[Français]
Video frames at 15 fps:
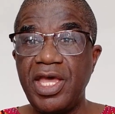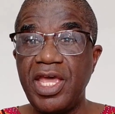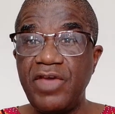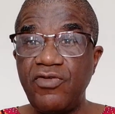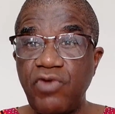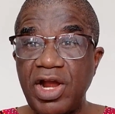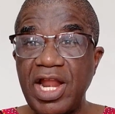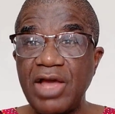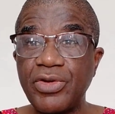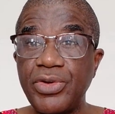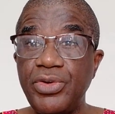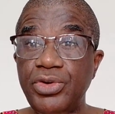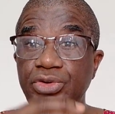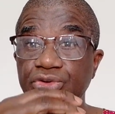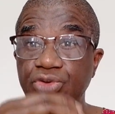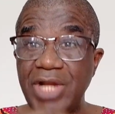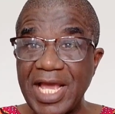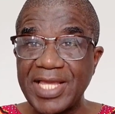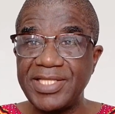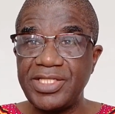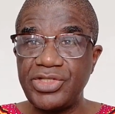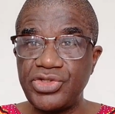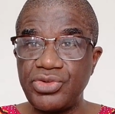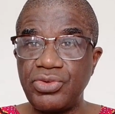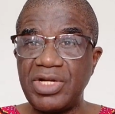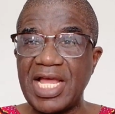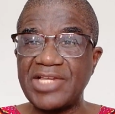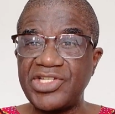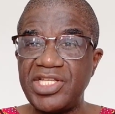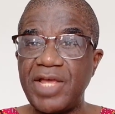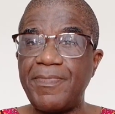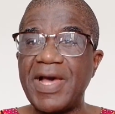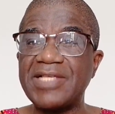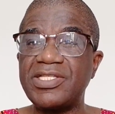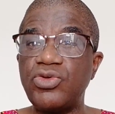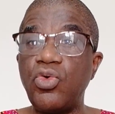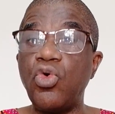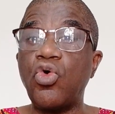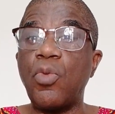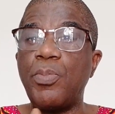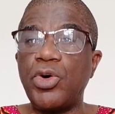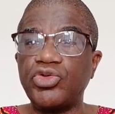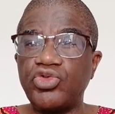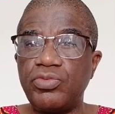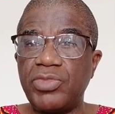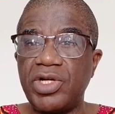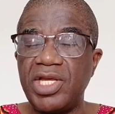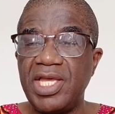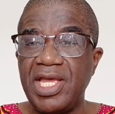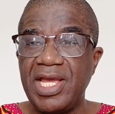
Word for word: Et voilà que de l'acquisition, la Chine est passée au comportement.